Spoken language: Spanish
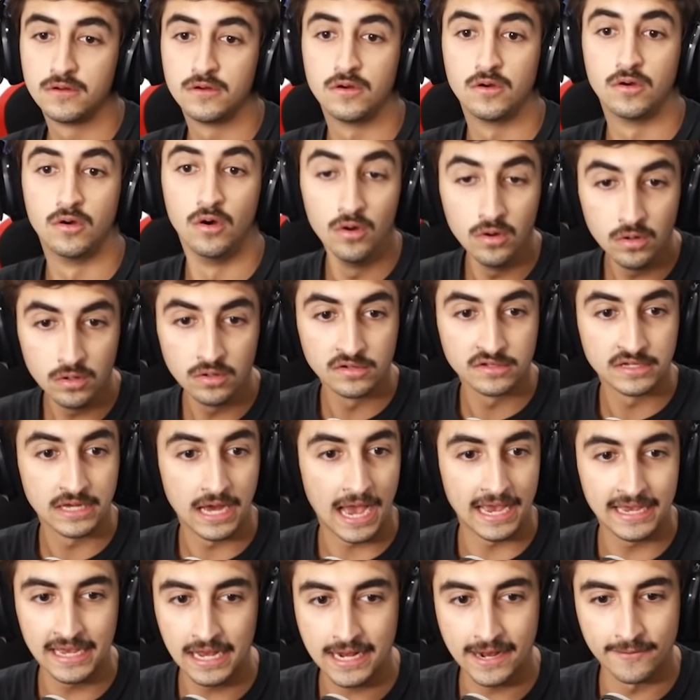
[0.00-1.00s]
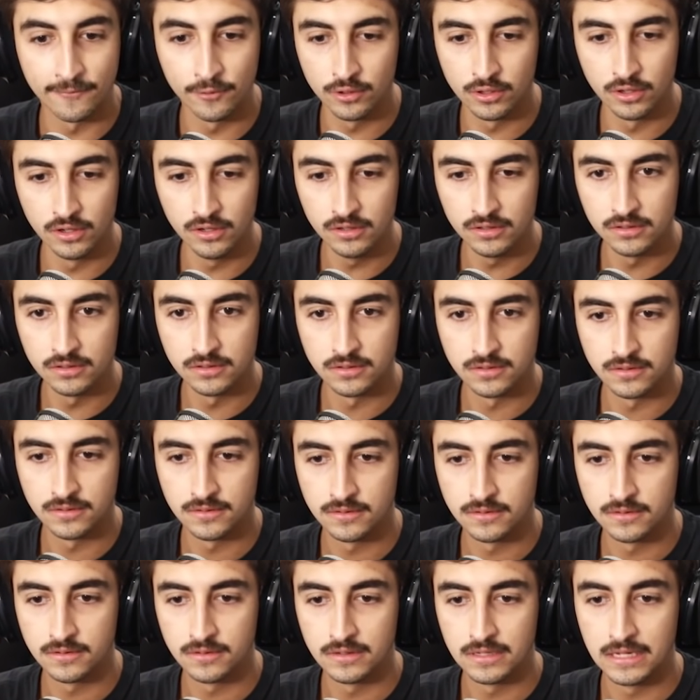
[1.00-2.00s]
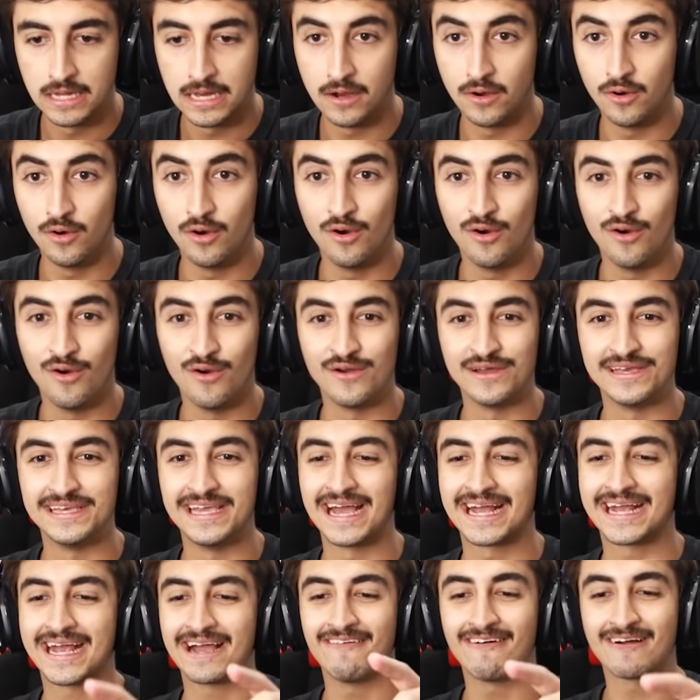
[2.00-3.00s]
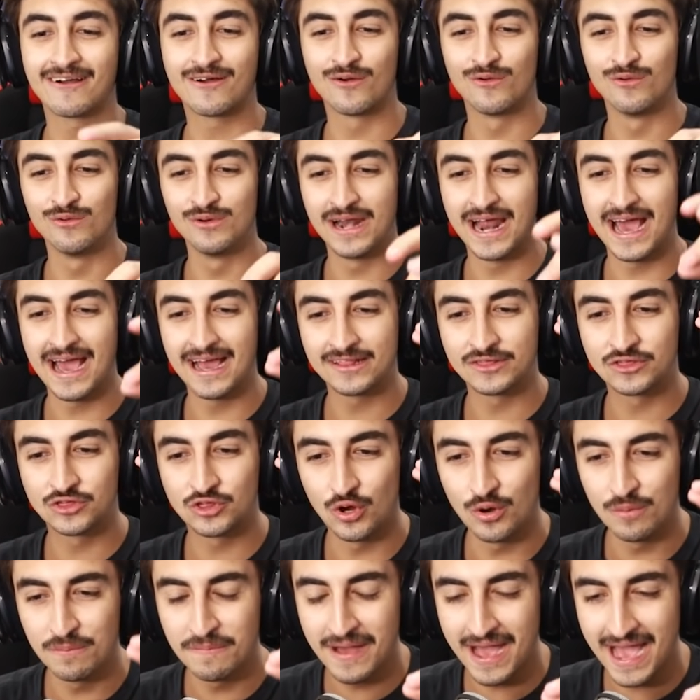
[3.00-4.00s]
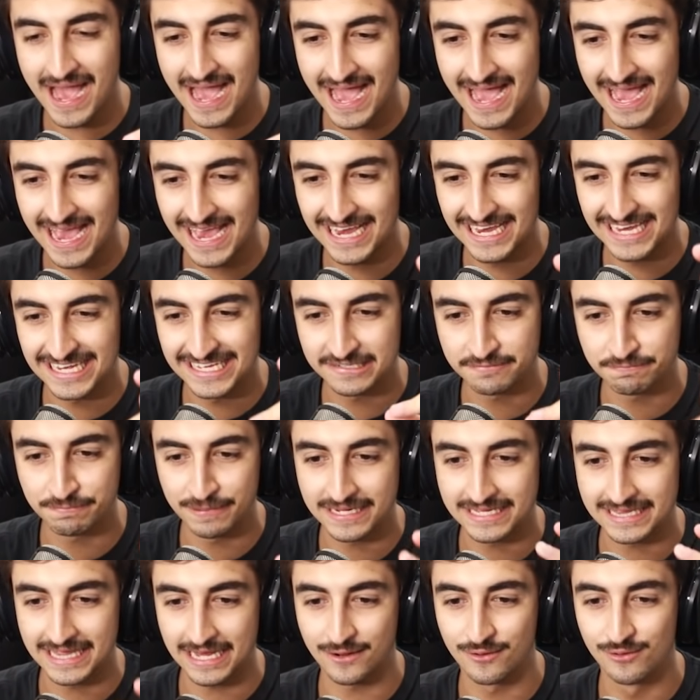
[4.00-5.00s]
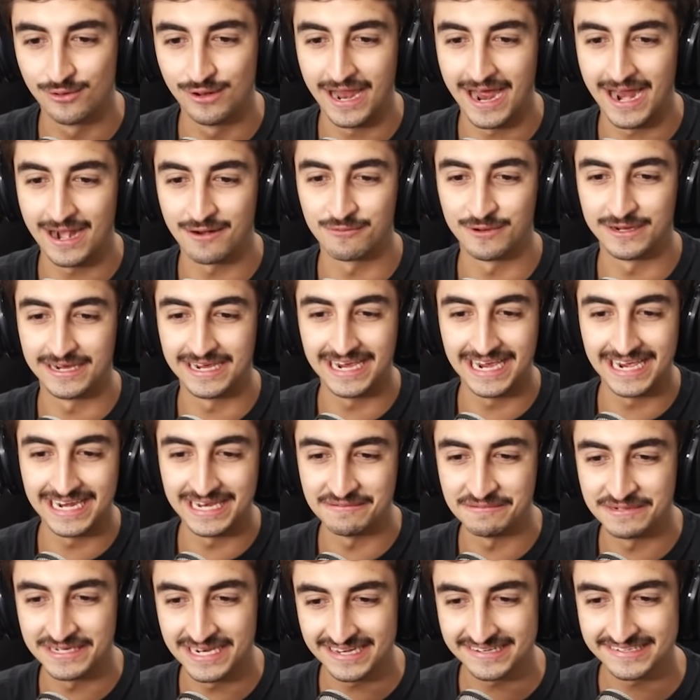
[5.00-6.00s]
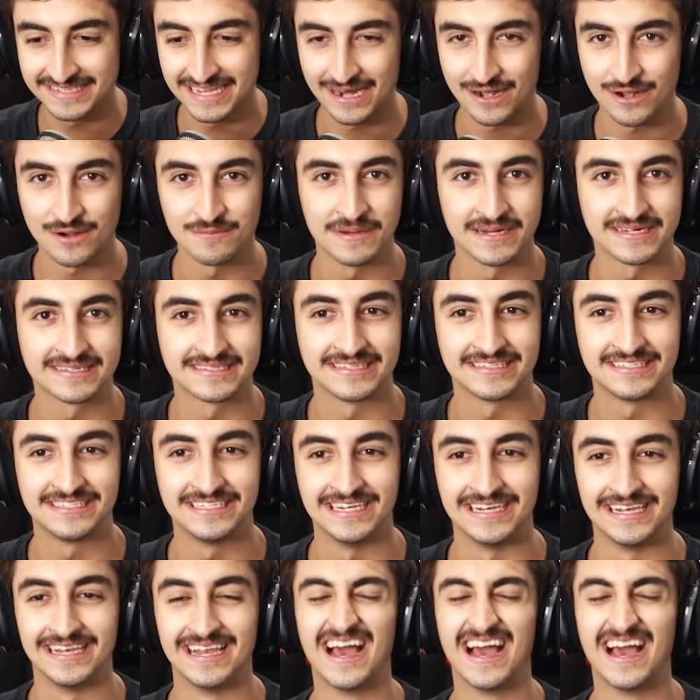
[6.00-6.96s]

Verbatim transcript: Oh, ahí acabó, ¿no? Oh, y acaba con una toma espectacular, güey. Eliminaste a Romax de Chill.